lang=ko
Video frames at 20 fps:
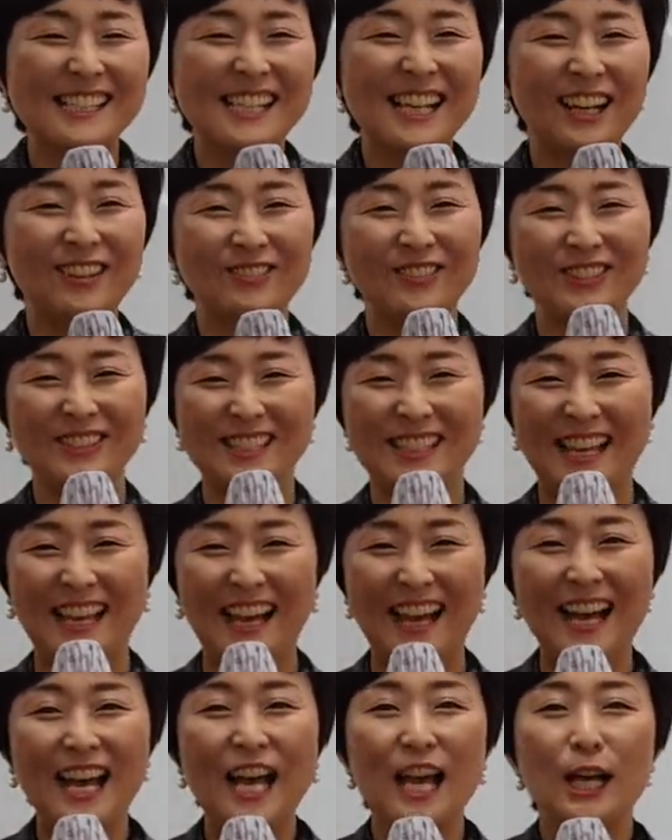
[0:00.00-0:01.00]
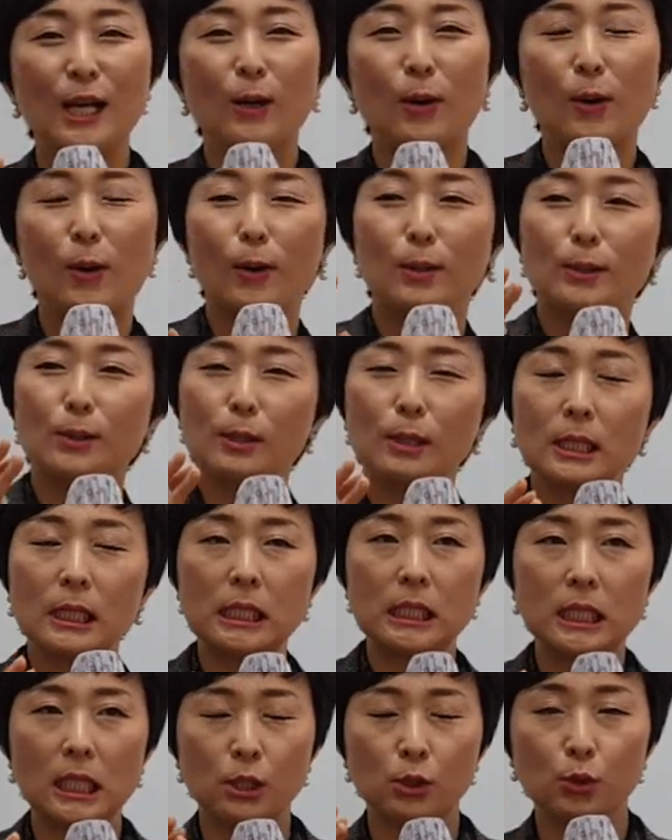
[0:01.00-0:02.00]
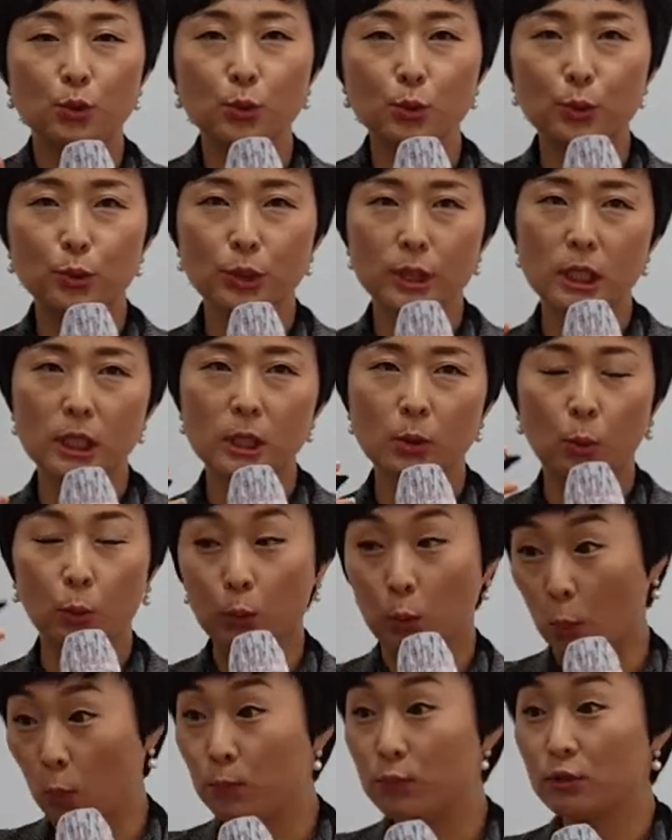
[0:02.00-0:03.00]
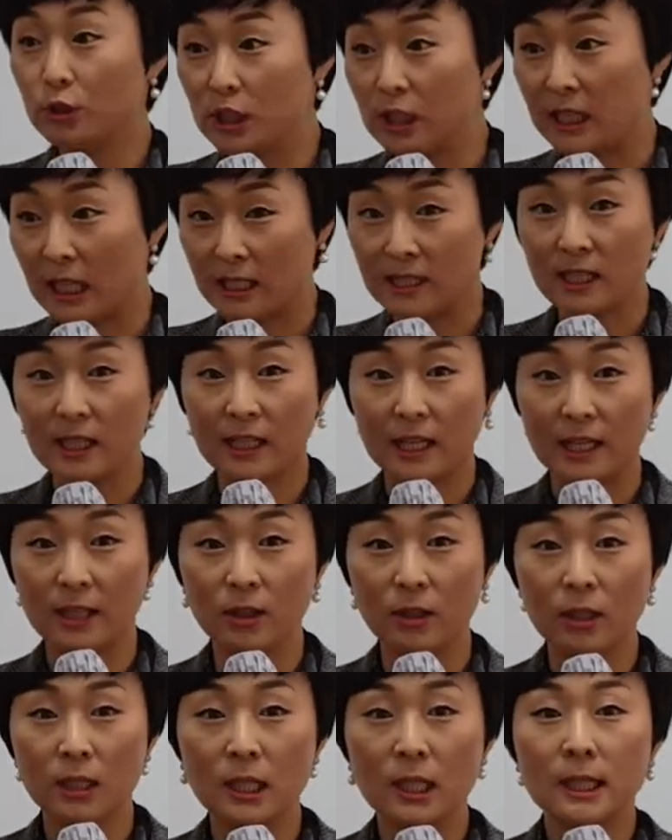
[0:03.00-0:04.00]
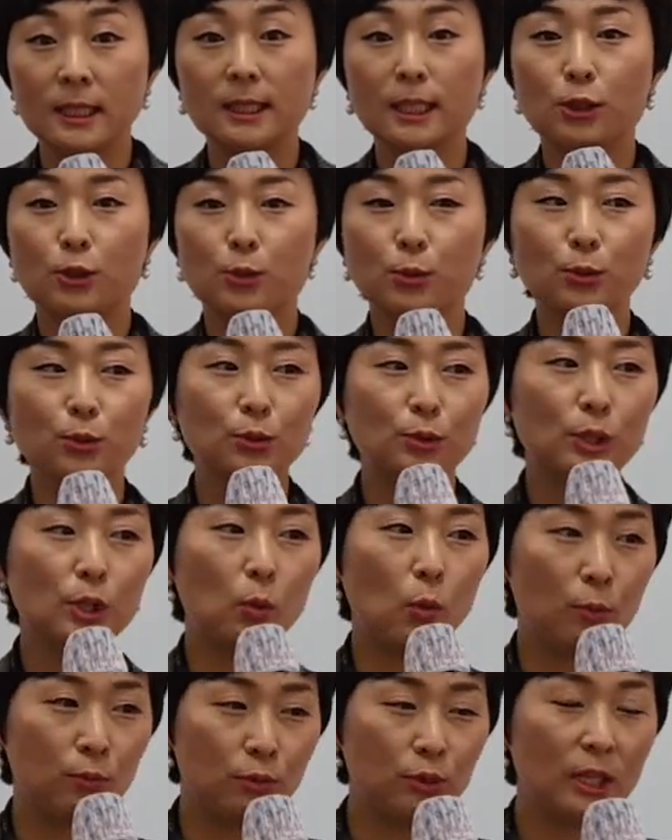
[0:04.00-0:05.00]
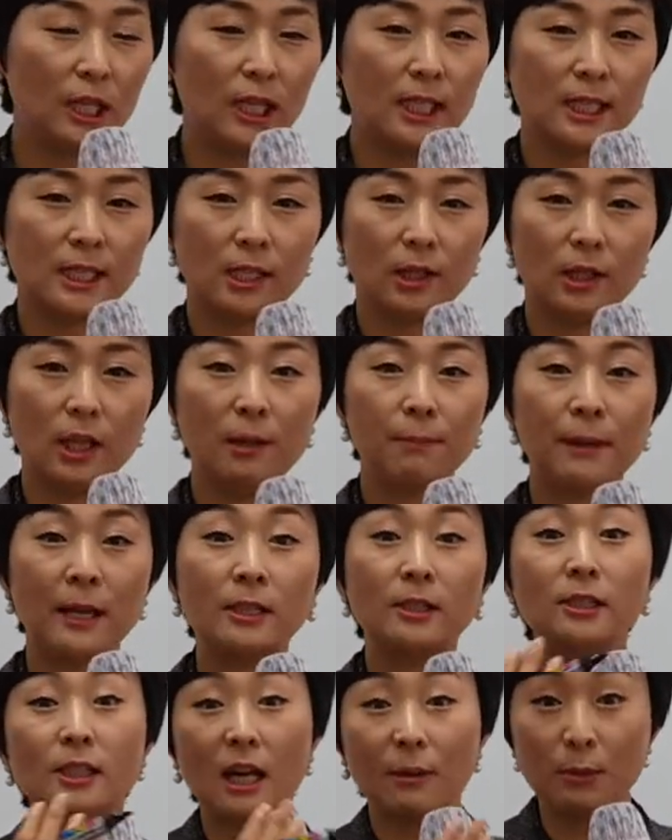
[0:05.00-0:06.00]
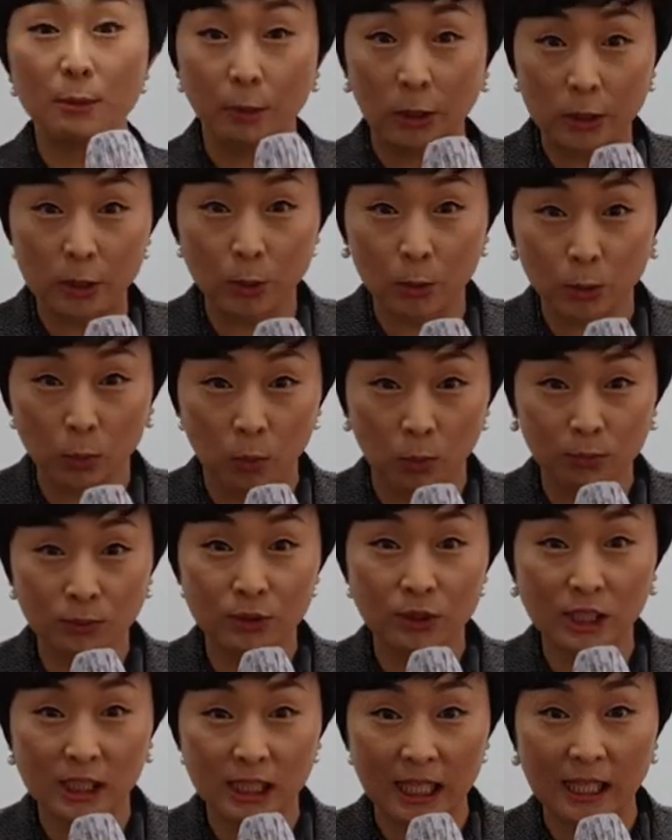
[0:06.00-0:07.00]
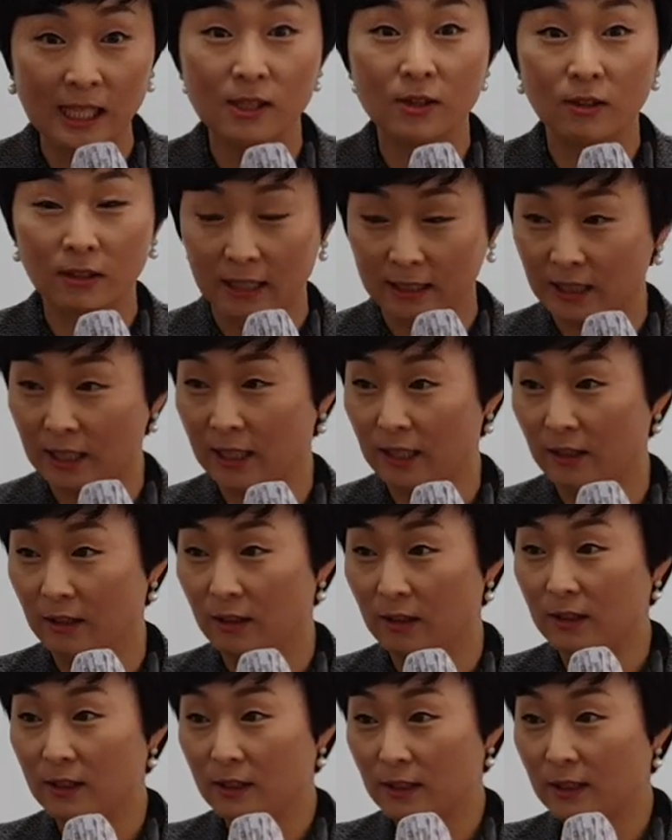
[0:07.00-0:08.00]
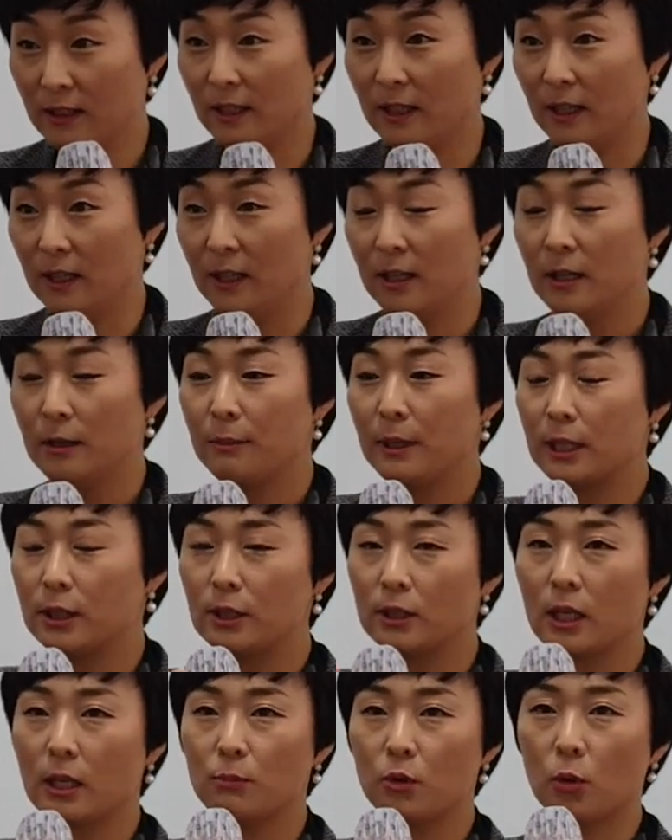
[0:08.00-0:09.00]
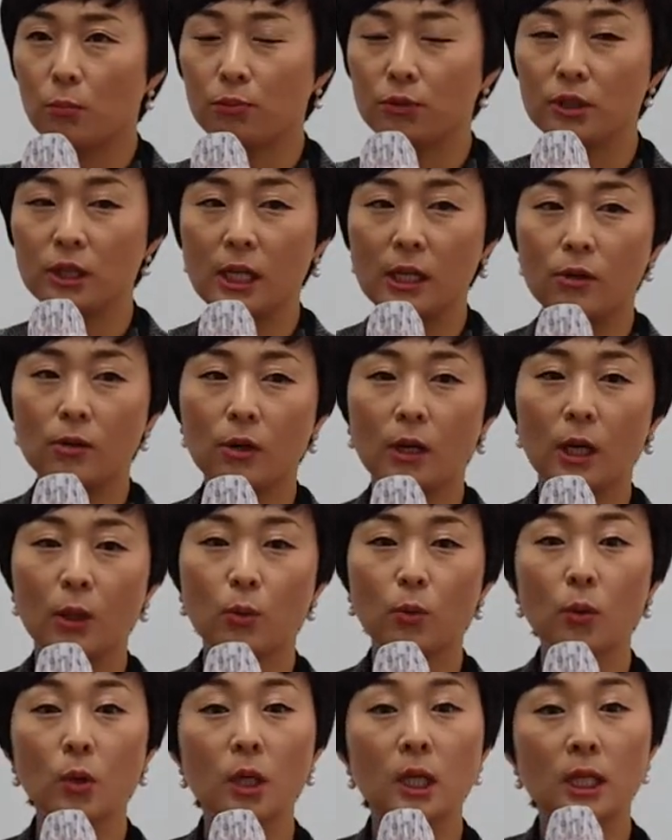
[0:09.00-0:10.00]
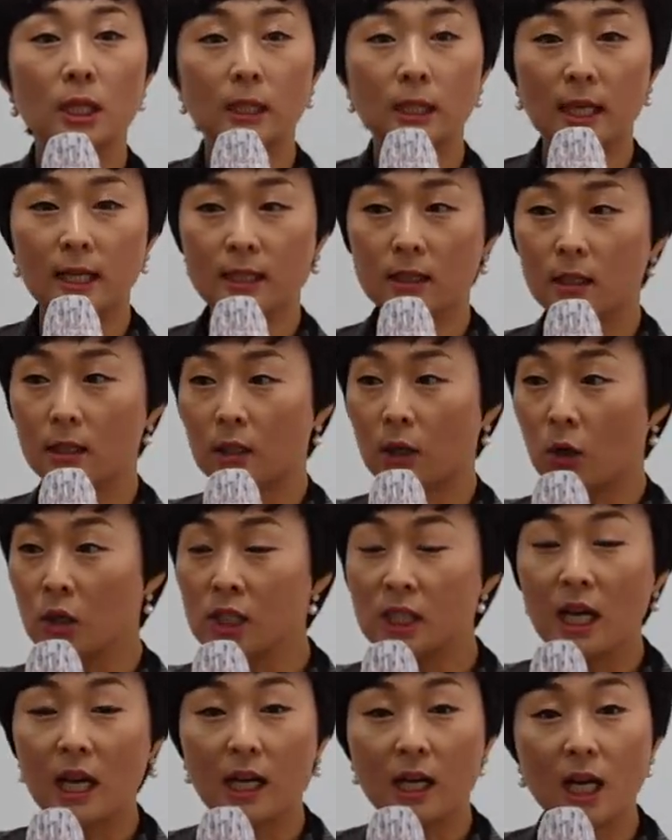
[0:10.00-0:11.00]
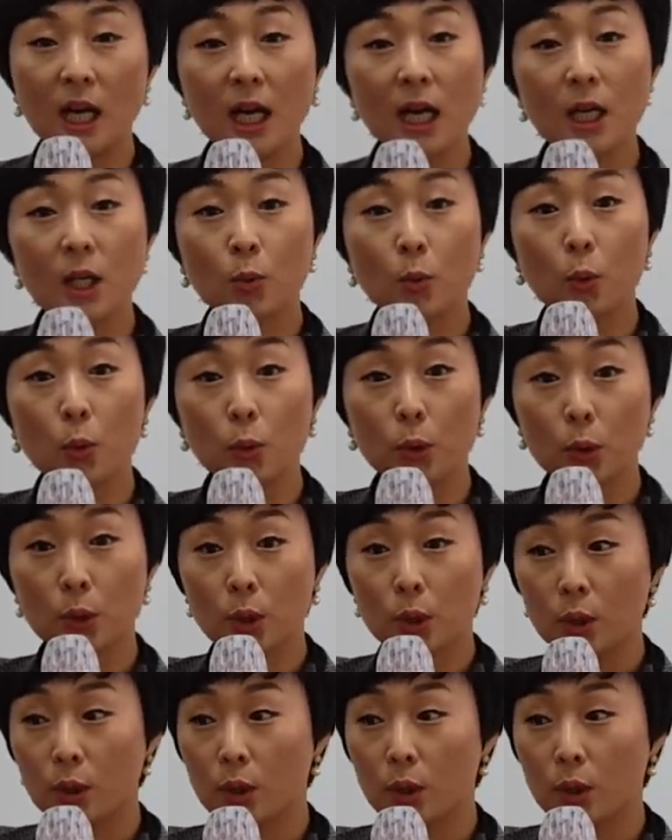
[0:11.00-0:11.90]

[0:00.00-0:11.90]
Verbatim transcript: 시간 문제야. 어, 솔직히 이제 중국이 곧 오픈이 되잖아요. 근데 중국이 오픈되기 전에 베트남이 먼저 또 오픈이 될 것 같아요. 예, 베트남이 오픈이 될 것 같고, 레, 러시아가 곧,